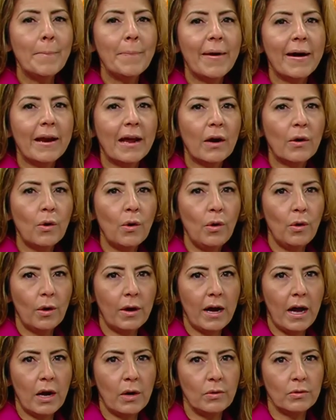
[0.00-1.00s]
para
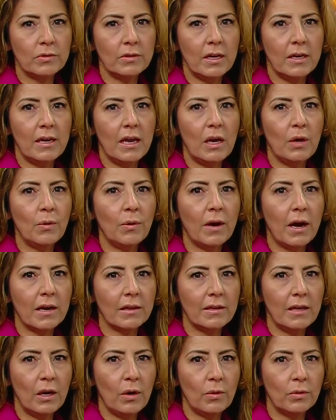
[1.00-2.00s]
colocarnos en el
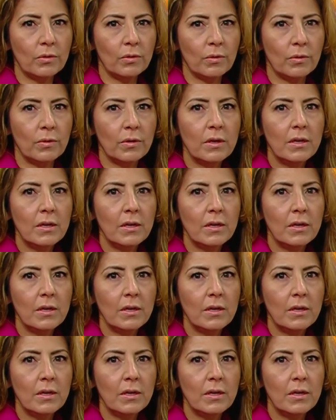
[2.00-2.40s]
lugar del otro.